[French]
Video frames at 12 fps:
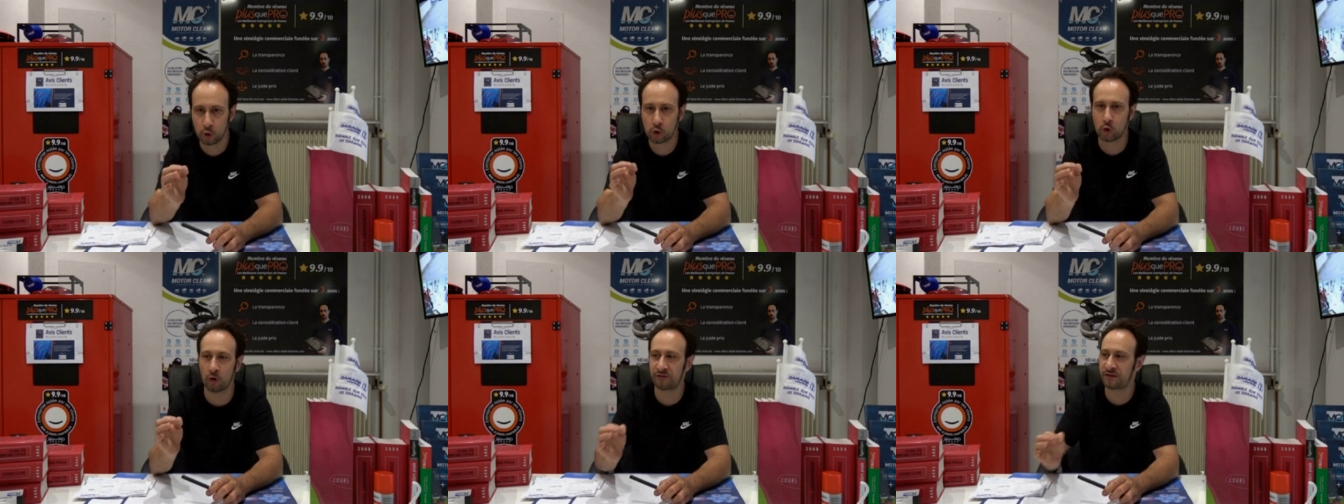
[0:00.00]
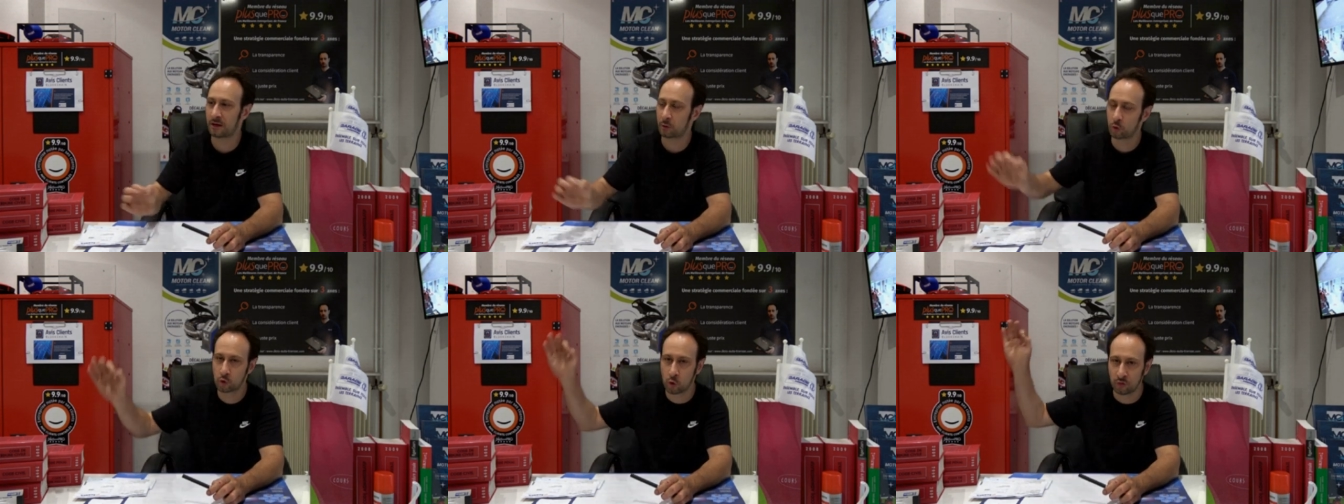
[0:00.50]
le
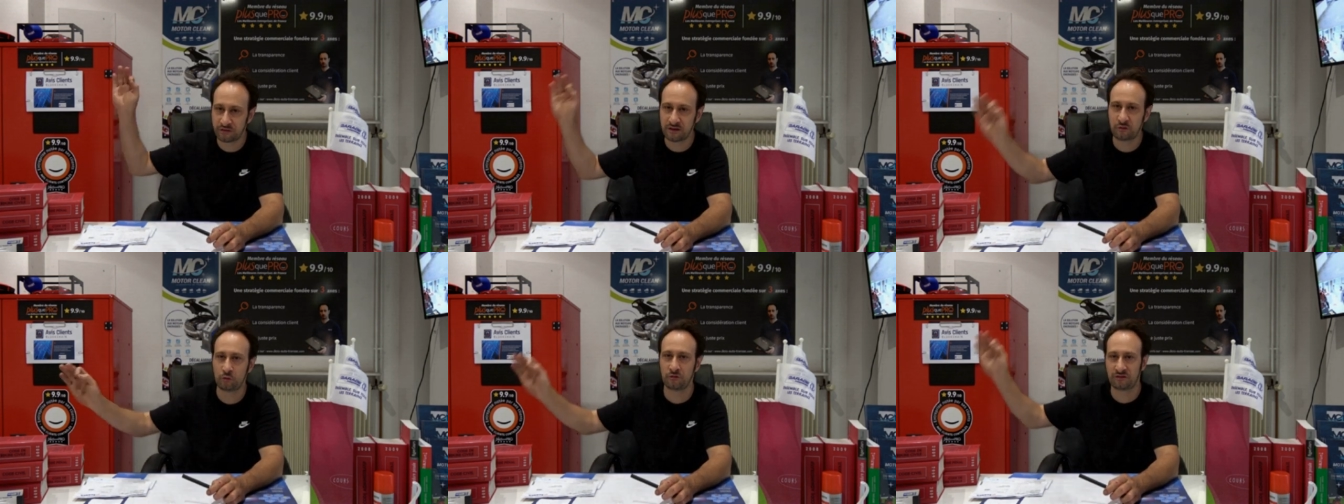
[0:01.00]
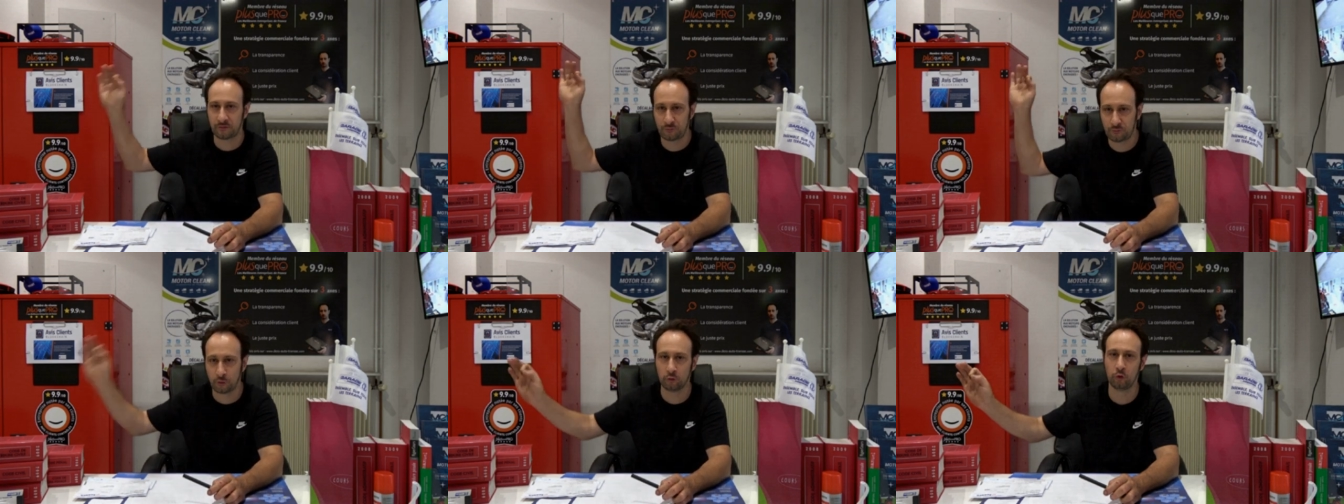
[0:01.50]
cancer que constituent
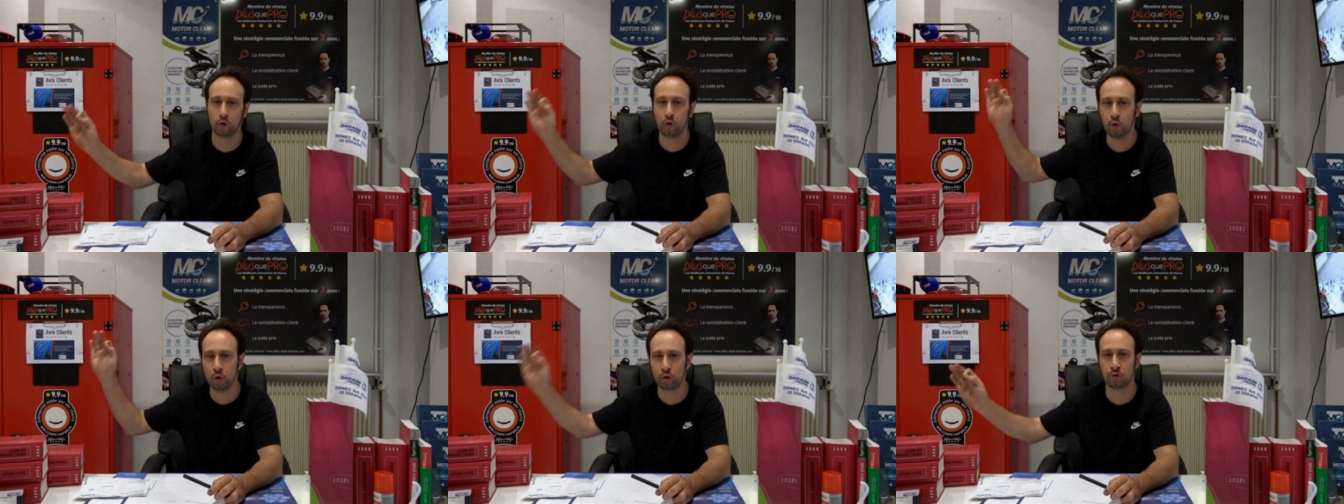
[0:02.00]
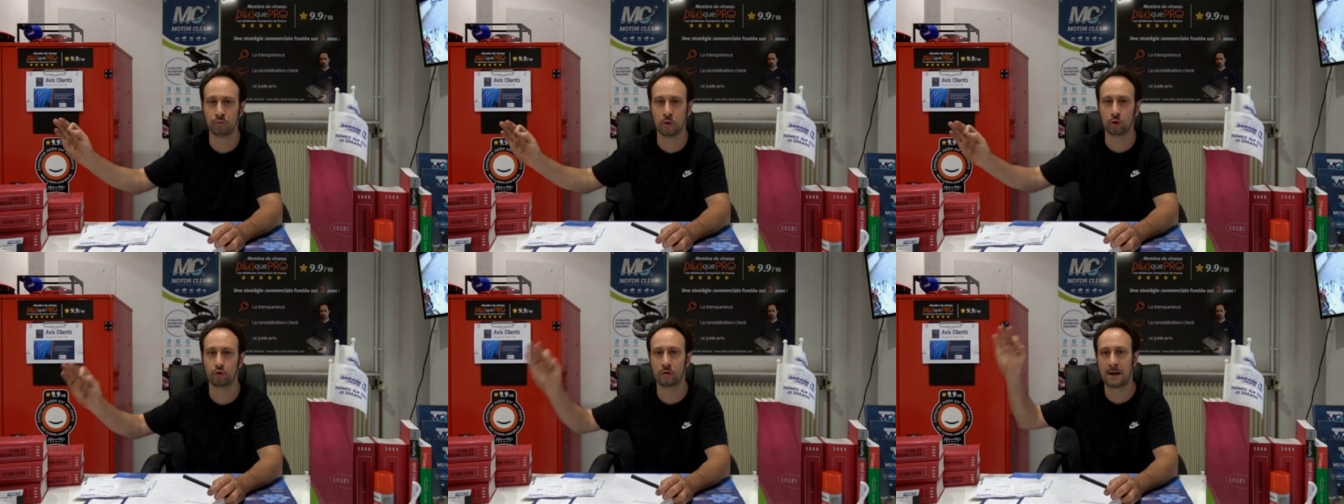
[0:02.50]
ces
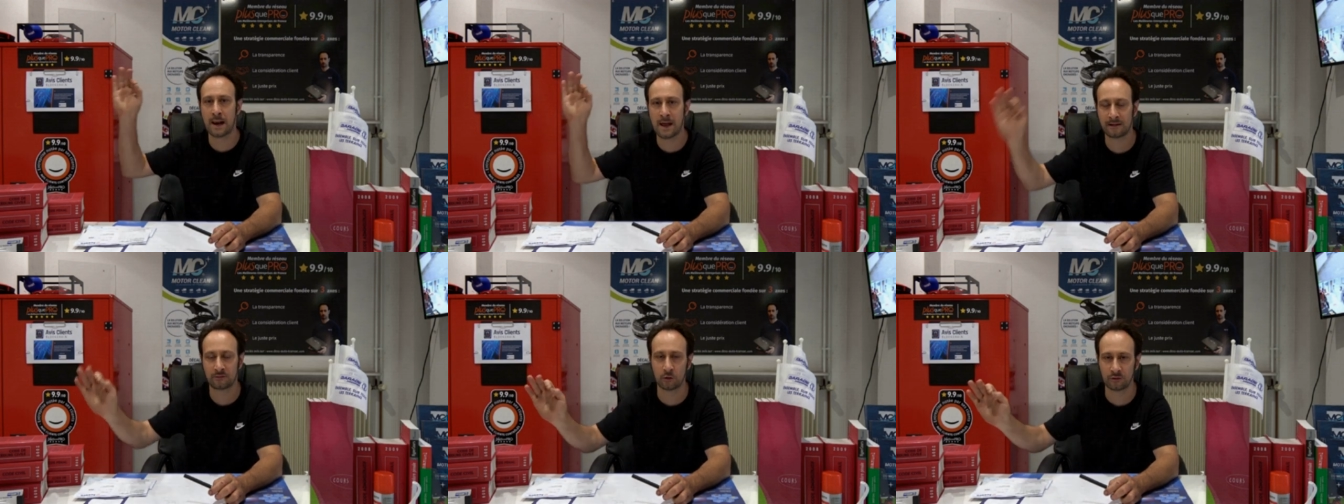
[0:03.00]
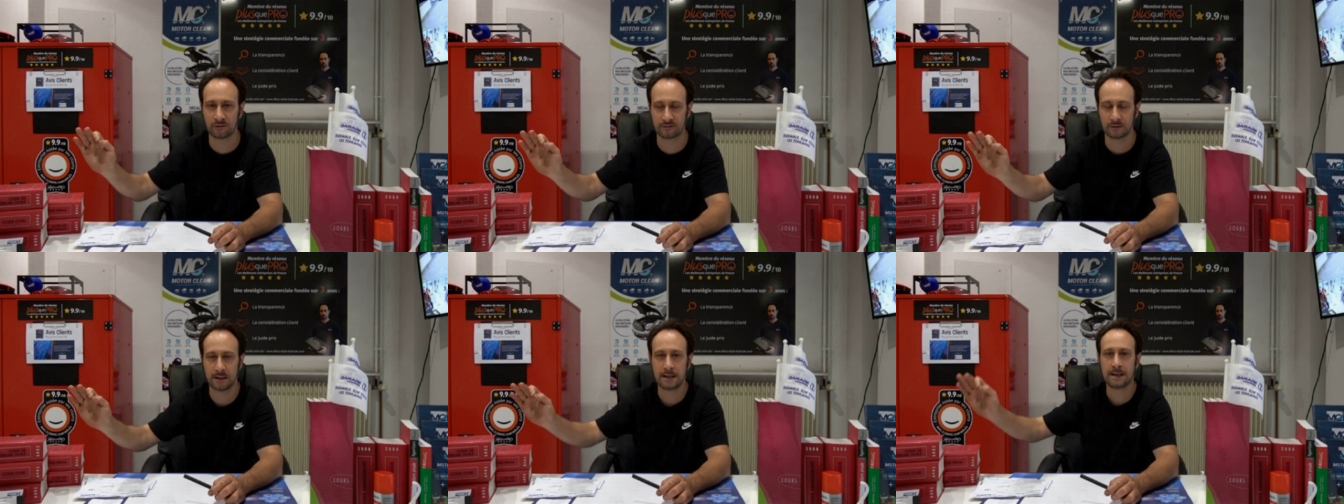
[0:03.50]
pseudo-youtubeurs de
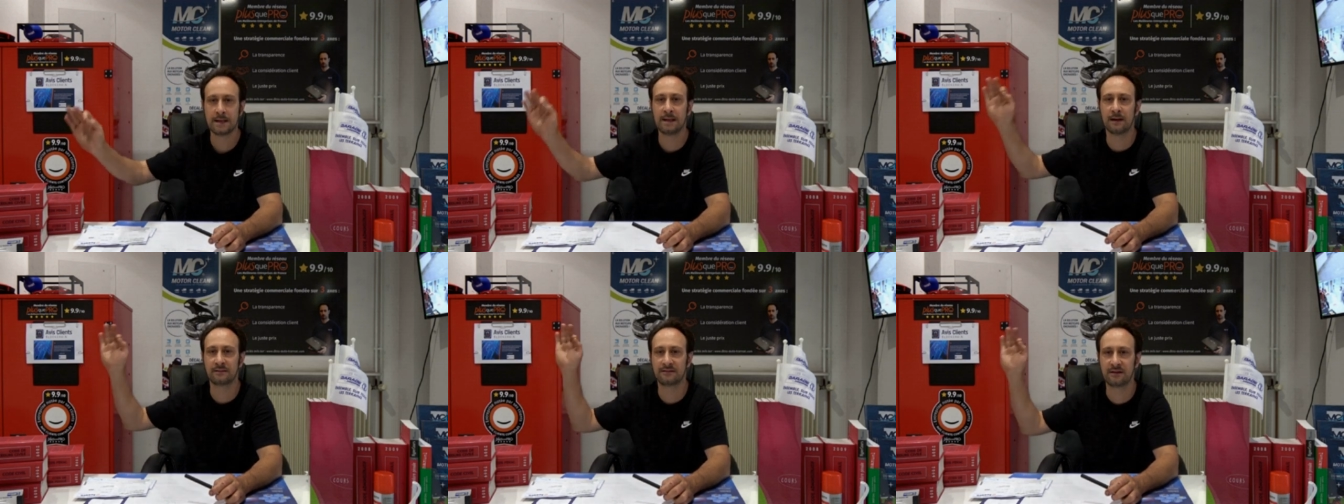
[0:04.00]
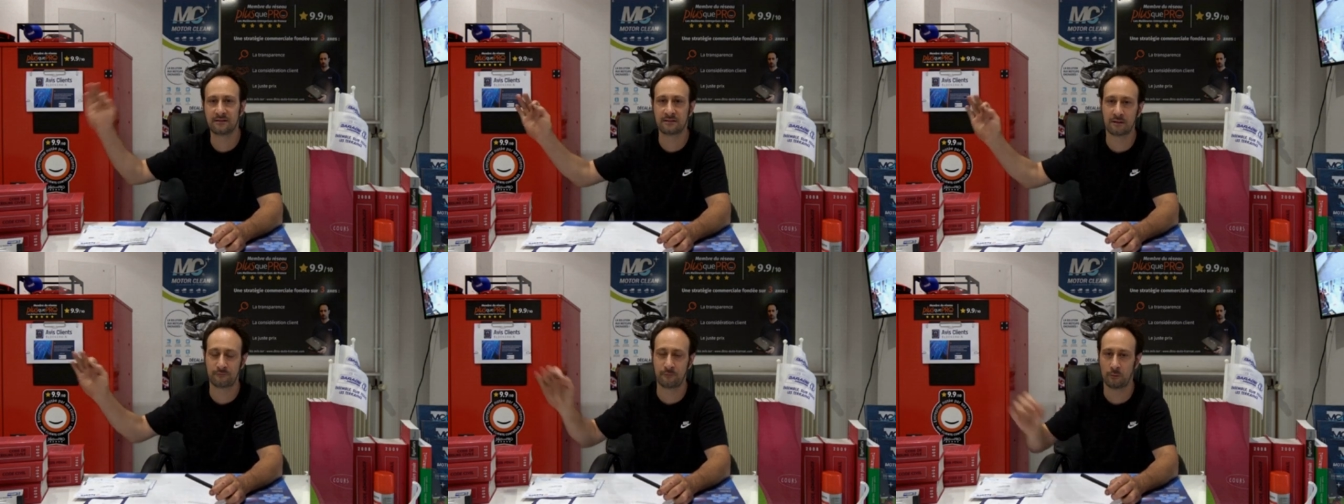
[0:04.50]
l'intox et la
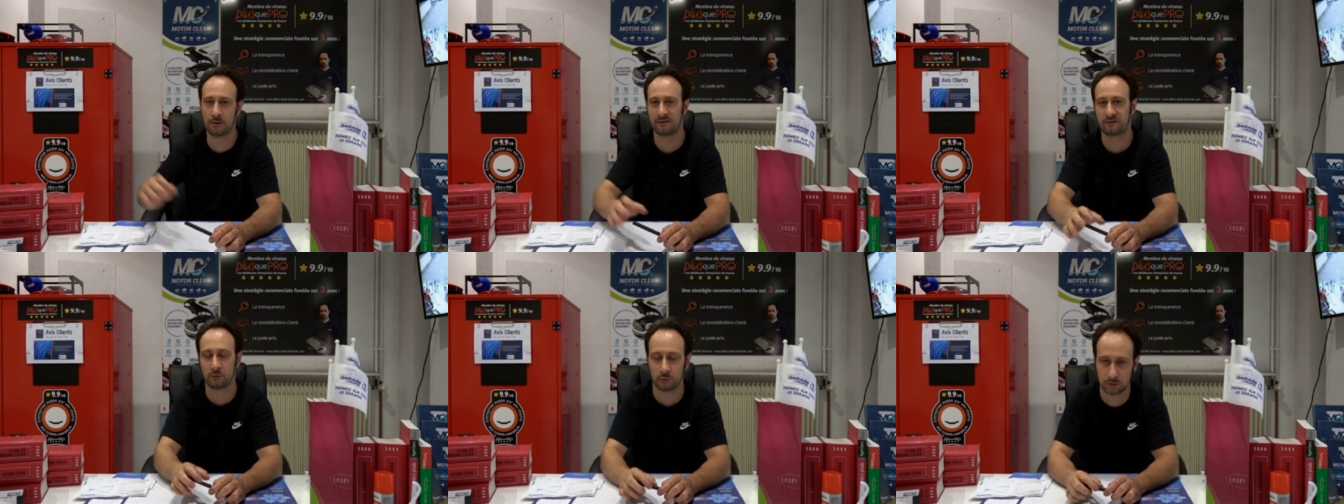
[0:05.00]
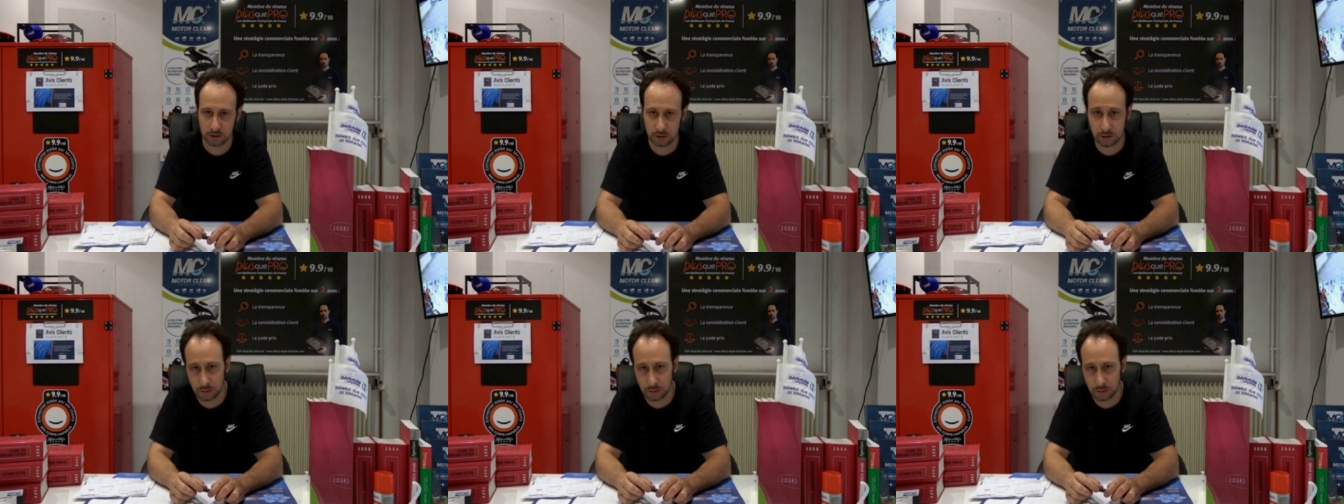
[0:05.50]
désinformation.